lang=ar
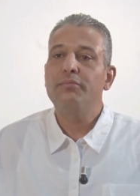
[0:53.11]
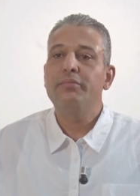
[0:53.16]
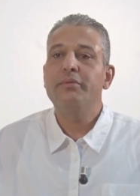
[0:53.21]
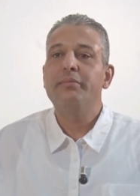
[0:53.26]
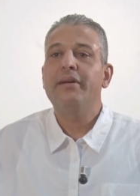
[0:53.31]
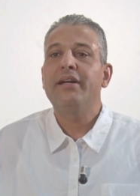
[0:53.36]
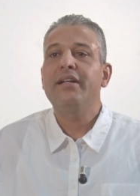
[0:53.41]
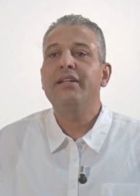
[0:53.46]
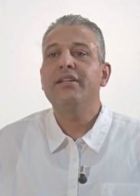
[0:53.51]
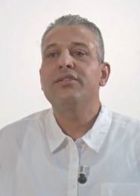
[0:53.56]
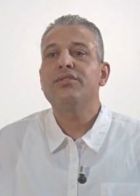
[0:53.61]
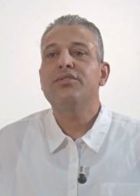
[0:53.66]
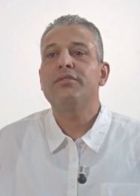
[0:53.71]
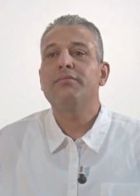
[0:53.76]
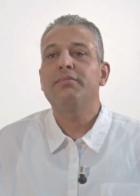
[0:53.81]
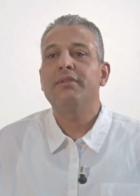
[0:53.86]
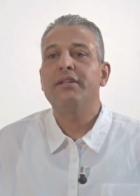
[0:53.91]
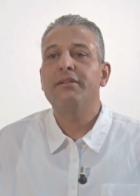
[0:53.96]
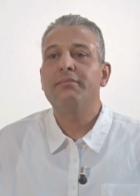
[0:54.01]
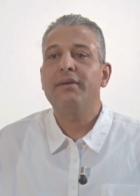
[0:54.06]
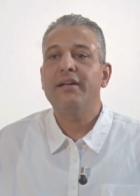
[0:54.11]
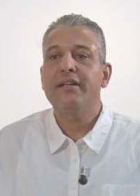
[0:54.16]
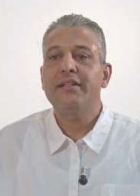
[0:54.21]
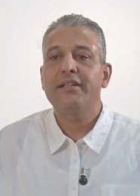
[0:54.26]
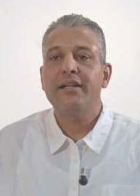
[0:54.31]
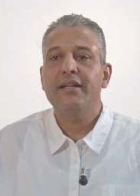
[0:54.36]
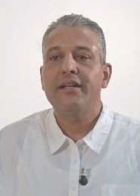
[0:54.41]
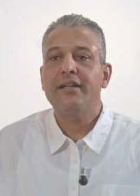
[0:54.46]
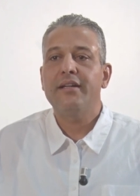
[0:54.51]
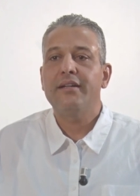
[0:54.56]
بما اني نصب
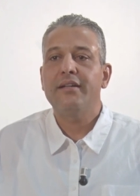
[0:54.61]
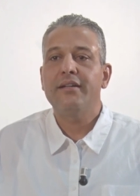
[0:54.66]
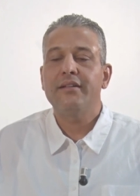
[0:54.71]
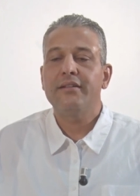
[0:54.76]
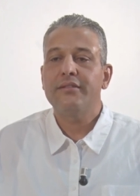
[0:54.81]
للبنك